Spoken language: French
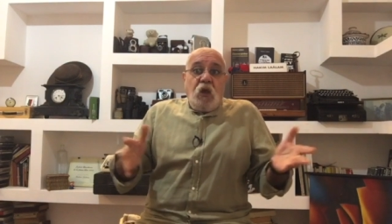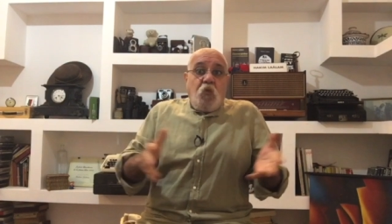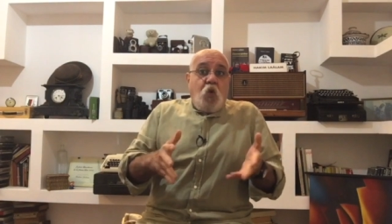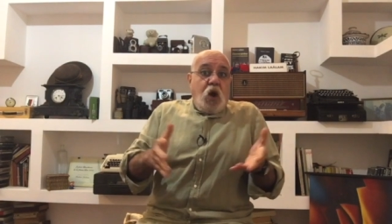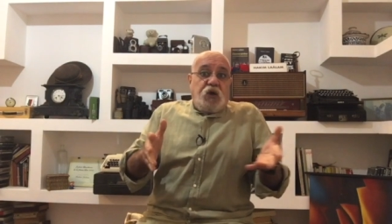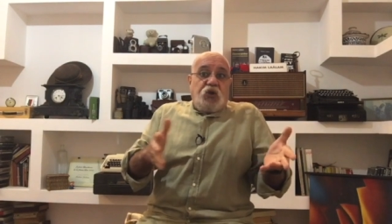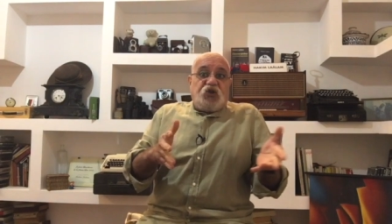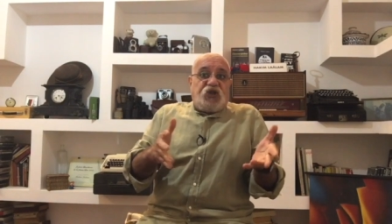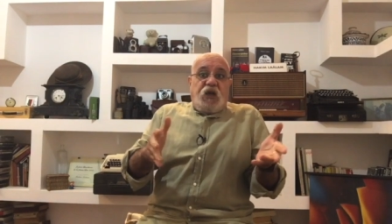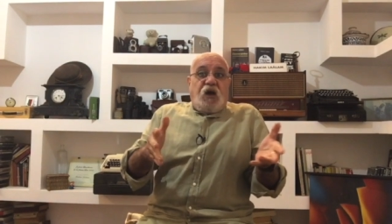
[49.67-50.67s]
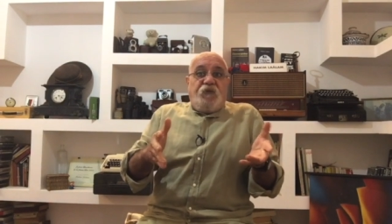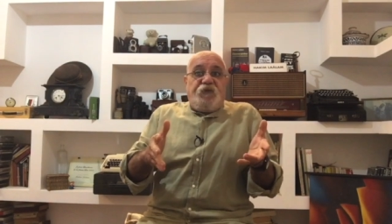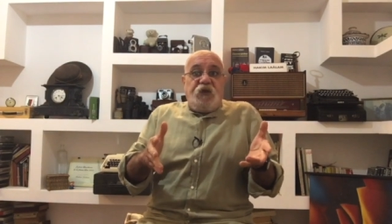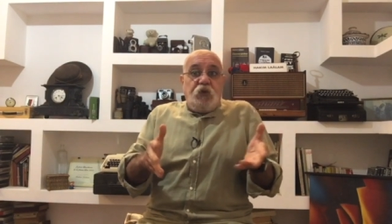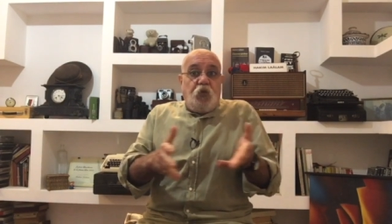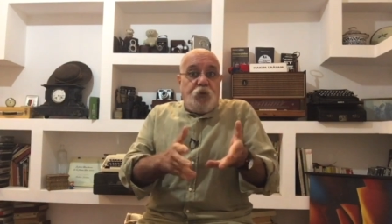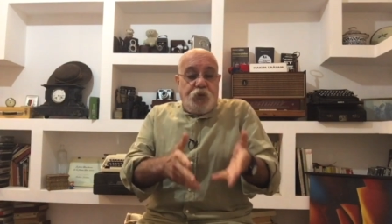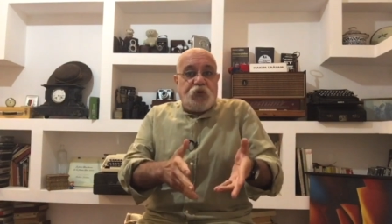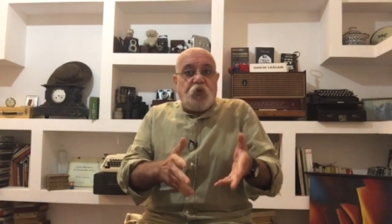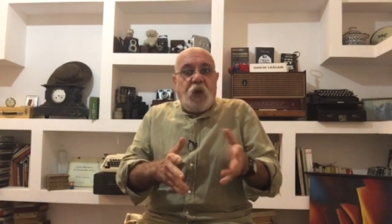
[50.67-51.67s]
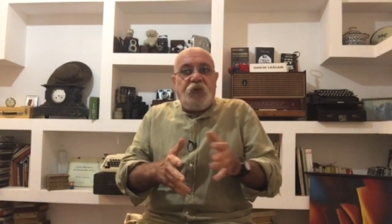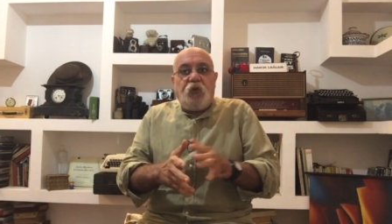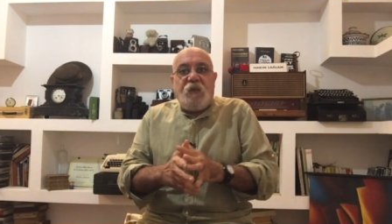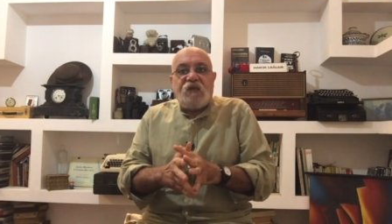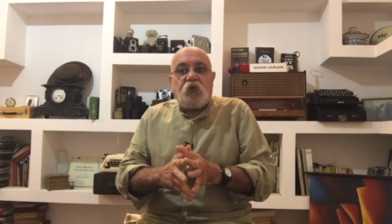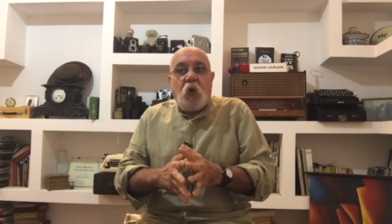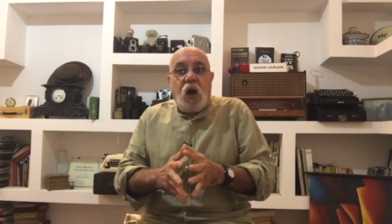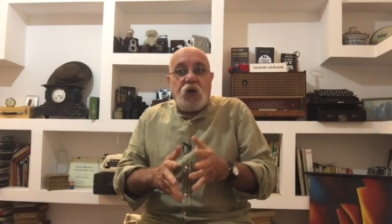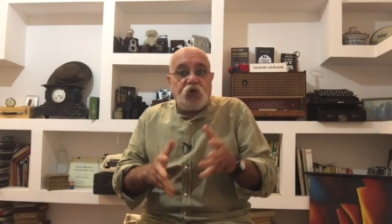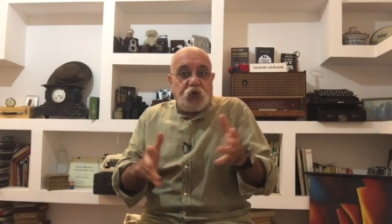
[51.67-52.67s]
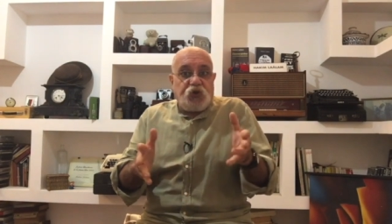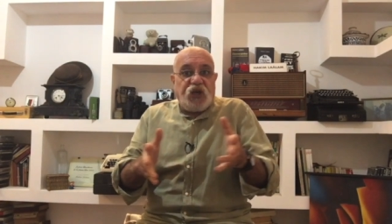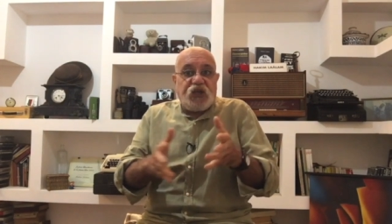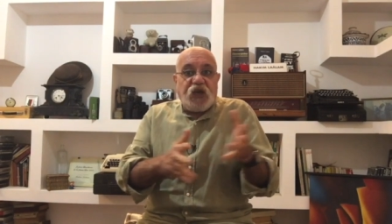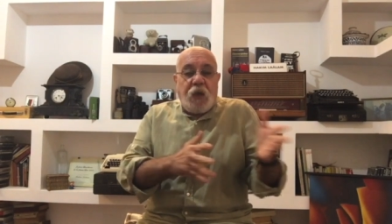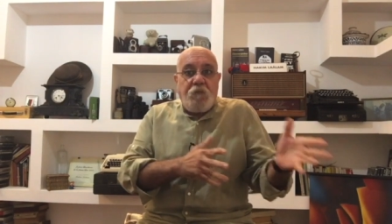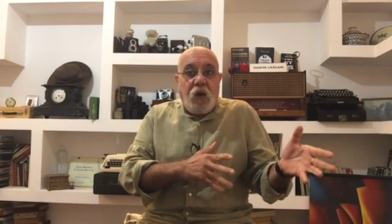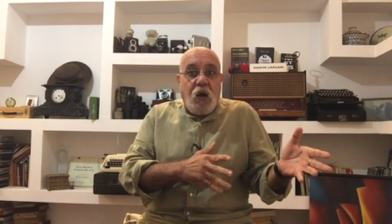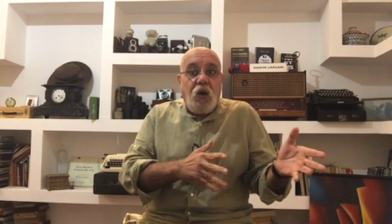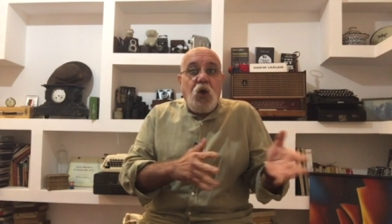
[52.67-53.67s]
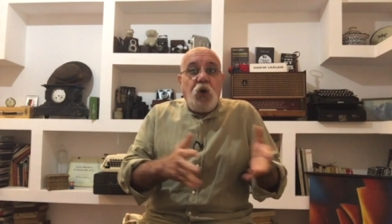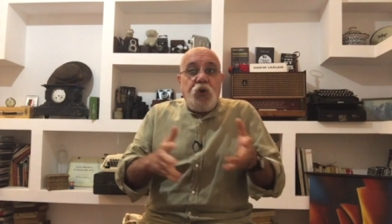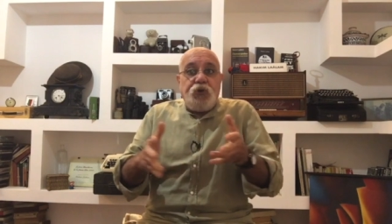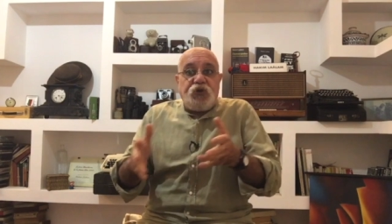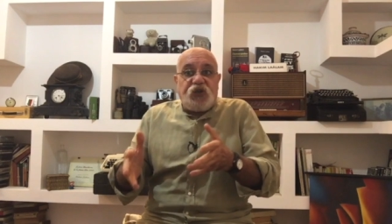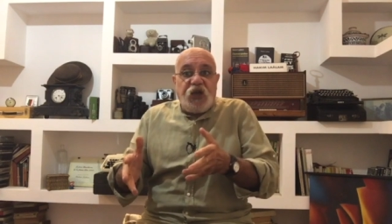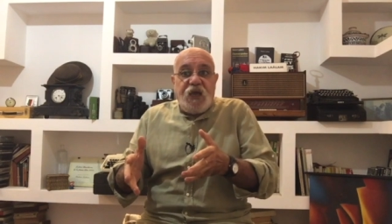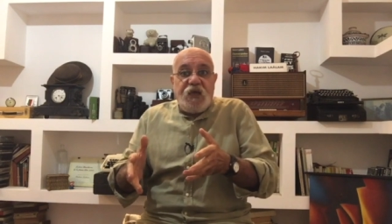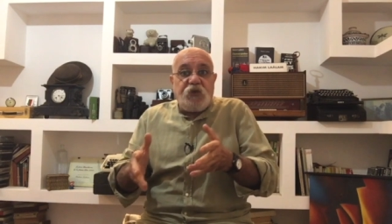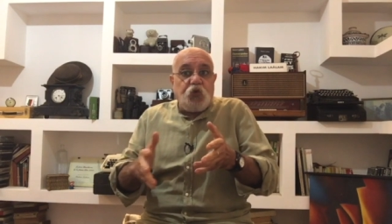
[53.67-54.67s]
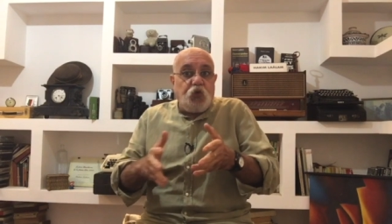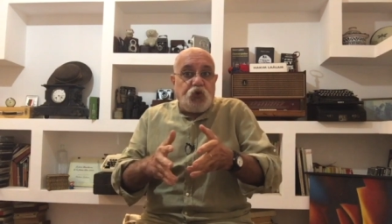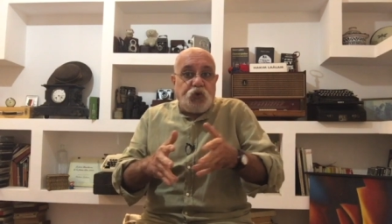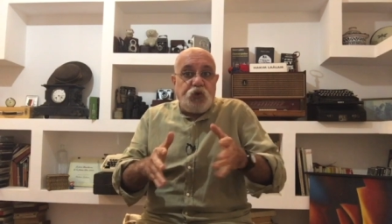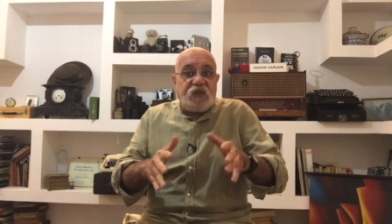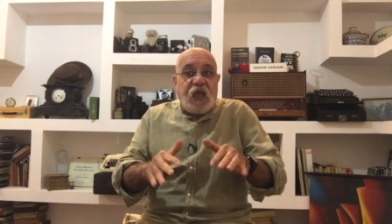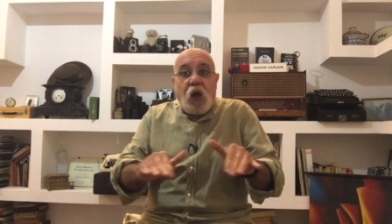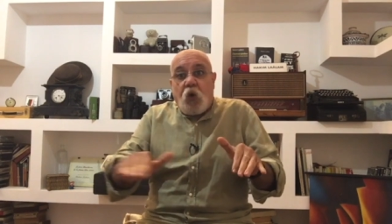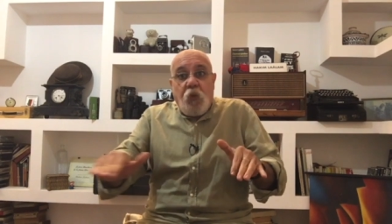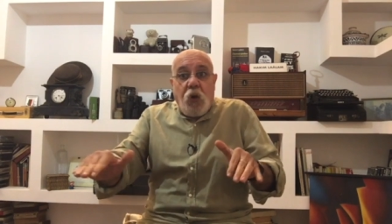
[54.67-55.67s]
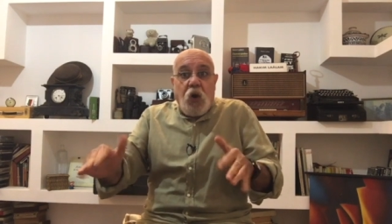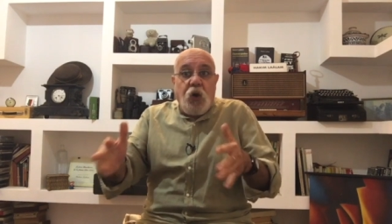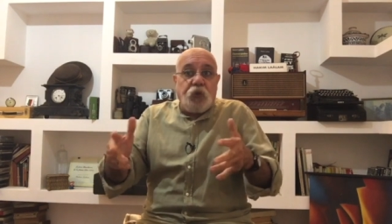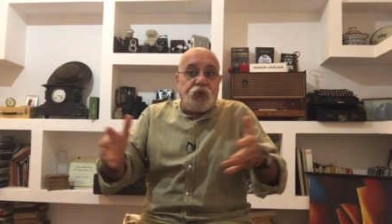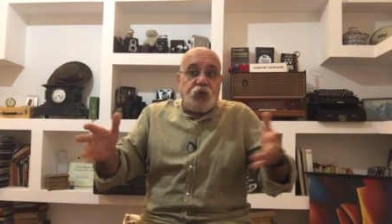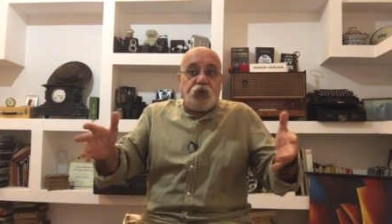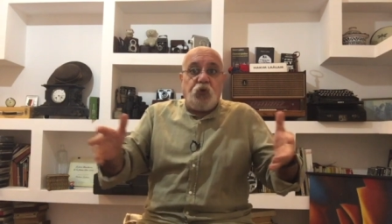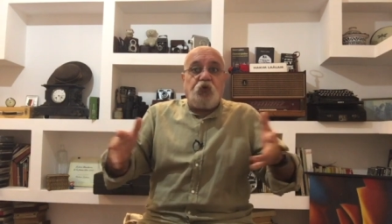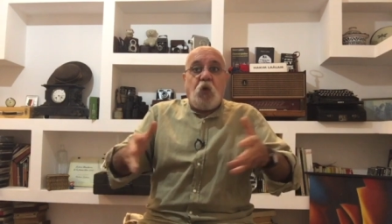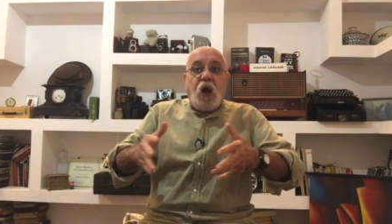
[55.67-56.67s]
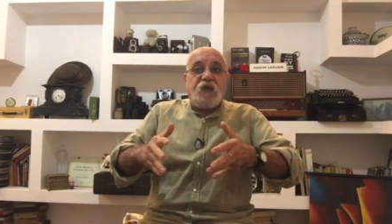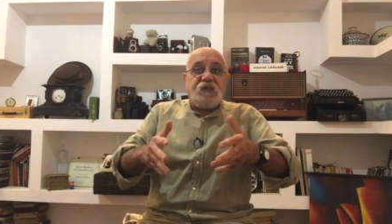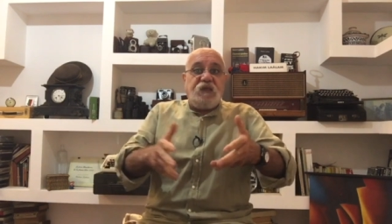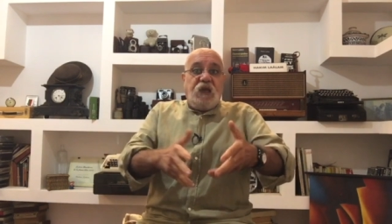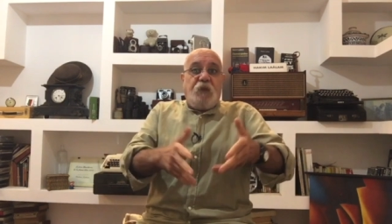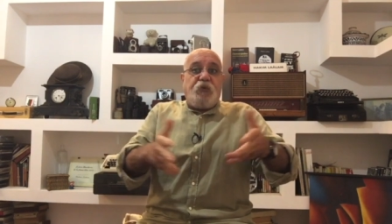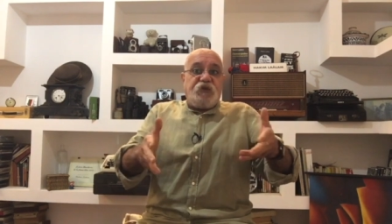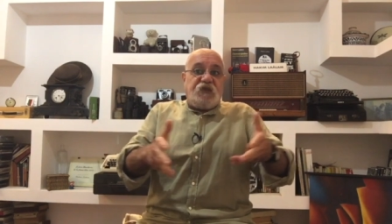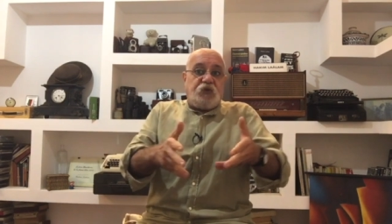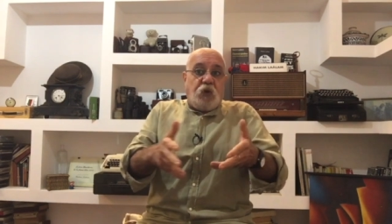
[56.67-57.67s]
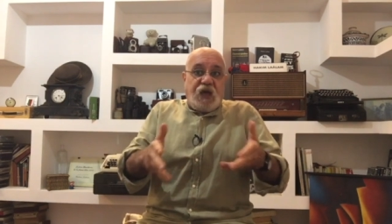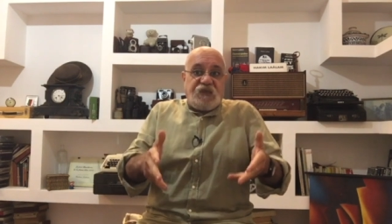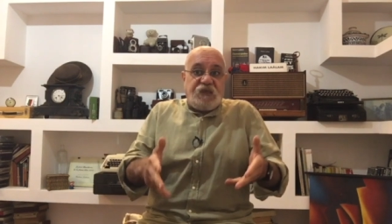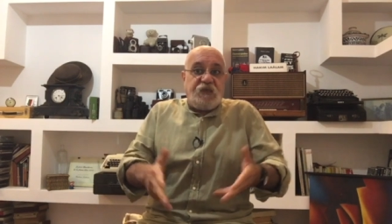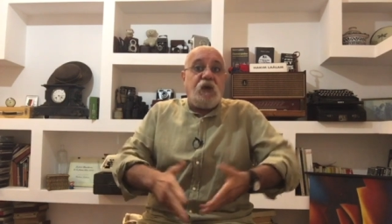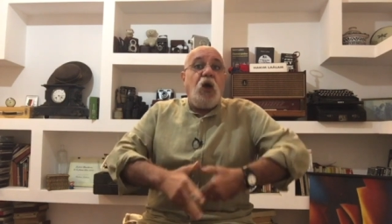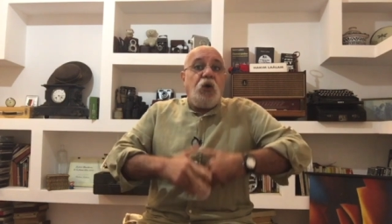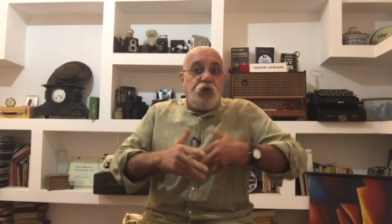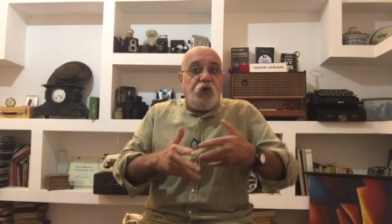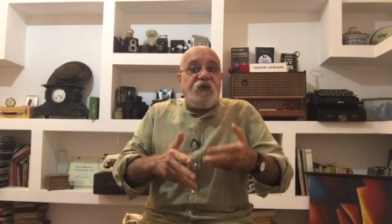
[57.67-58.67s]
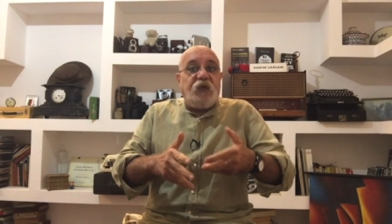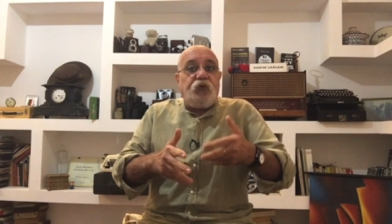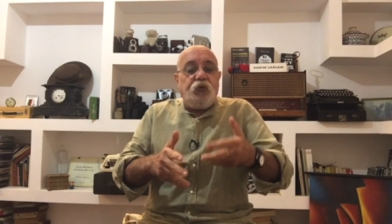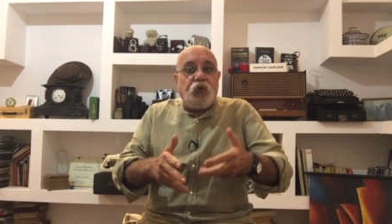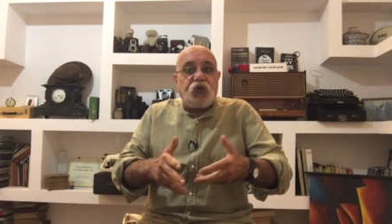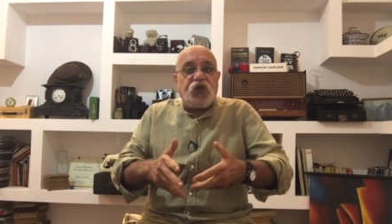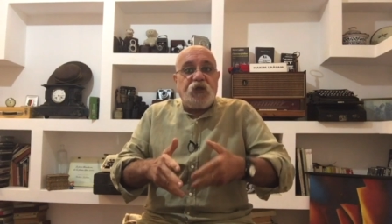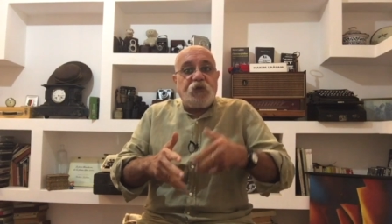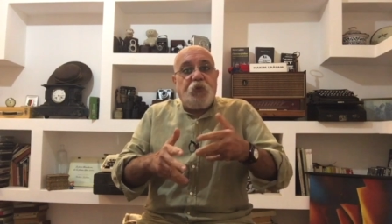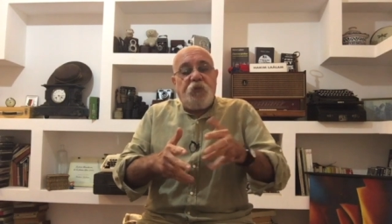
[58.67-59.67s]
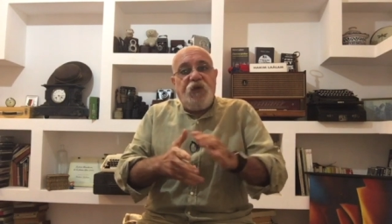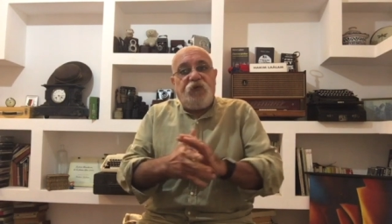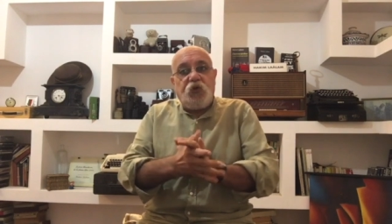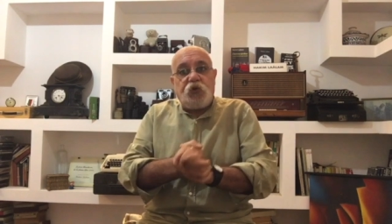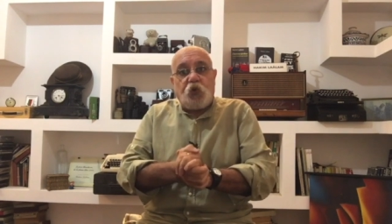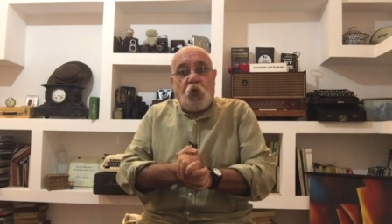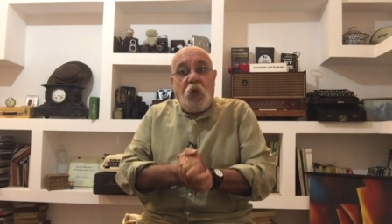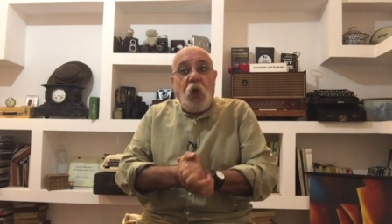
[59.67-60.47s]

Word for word: Moi, quand j'ai envie ou besoin de m'asseoir, je cherche un banc, une chaise ou juste un rebord de trottoir si la position assise devient une urgence pour mes vieux os.